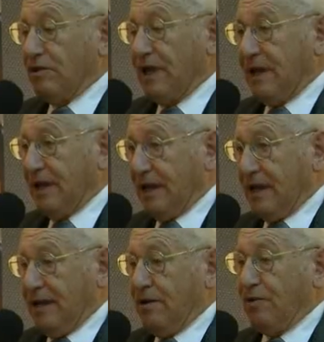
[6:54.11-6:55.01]

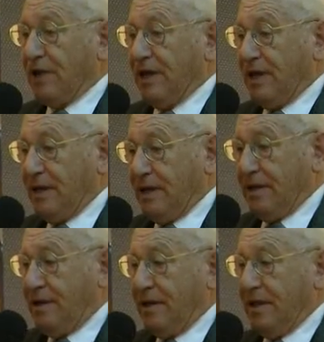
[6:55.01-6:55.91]

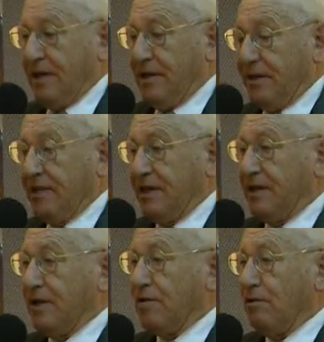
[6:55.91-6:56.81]
dall'allora
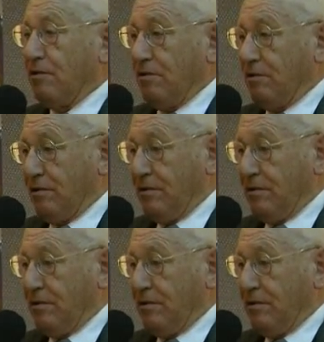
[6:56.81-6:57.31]
sindaco